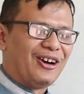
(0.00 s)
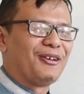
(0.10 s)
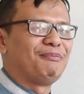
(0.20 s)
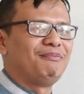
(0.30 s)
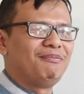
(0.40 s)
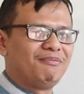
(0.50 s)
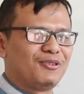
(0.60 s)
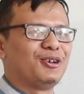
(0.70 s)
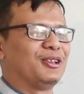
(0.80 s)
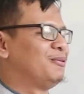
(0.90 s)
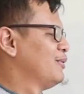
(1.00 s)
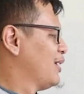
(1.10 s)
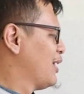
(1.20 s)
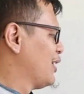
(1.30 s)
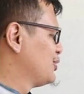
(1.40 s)
Oh, good
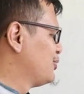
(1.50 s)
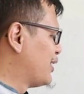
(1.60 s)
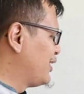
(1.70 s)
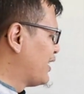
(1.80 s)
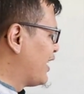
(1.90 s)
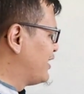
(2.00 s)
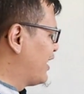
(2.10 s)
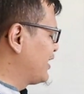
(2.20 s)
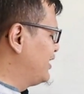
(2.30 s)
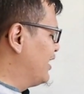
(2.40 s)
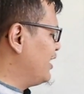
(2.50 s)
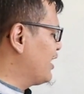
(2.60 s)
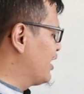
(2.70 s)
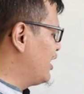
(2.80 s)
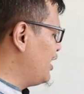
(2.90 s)
sudah tidak ada lagi ya
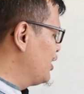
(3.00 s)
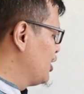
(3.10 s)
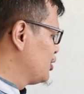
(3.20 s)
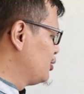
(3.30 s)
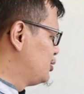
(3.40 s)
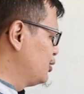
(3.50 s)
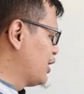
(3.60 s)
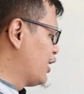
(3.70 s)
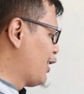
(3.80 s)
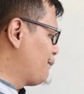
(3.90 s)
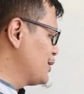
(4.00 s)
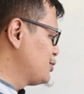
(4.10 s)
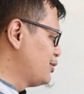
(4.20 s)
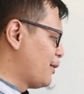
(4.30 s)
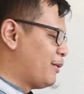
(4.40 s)
karena 7 dan 8
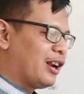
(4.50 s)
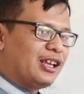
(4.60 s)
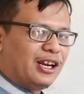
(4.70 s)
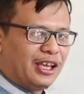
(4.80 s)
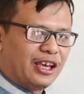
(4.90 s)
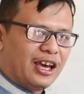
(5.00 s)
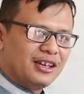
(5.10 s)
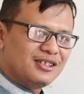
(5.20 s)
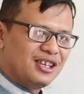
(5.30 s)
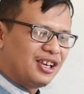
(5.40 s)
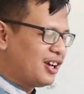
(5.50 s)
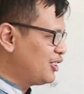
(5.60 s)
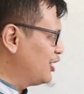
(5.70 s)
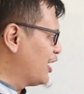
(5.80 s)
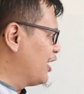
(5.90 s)
sudah beriringan sehingga
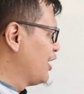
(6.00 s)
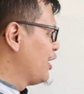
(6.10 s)
tidak